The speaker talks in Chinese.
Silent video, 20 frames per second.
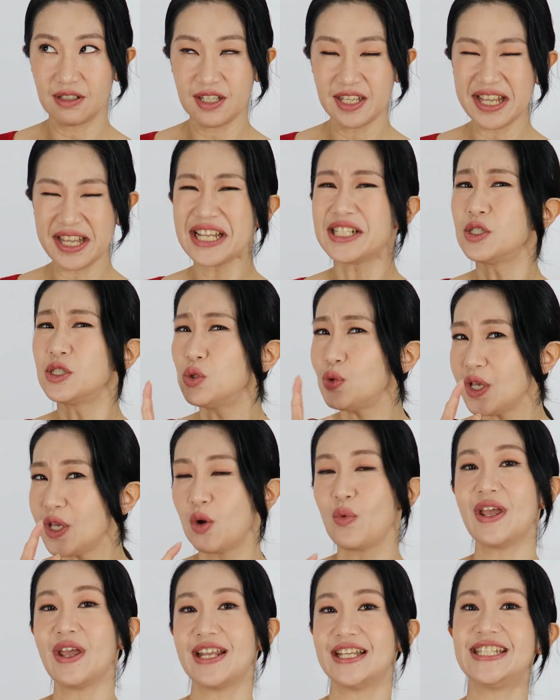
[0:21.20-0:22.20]
应该是
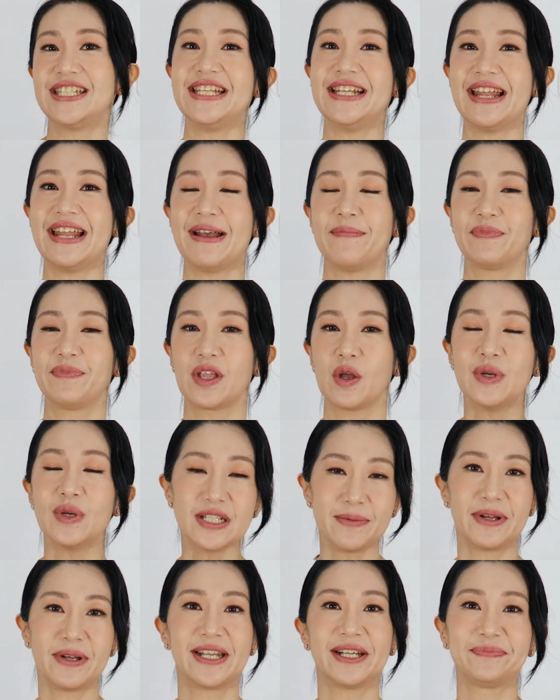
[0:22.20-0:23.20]
最贵的系列，为
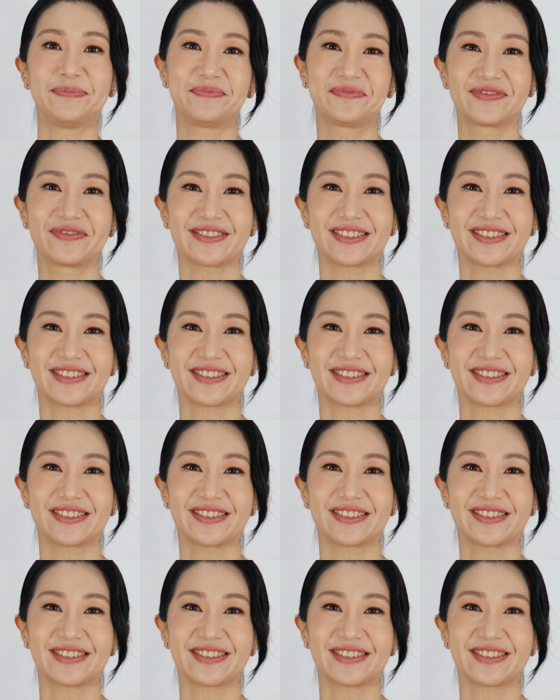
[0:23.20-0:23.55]
什么呢？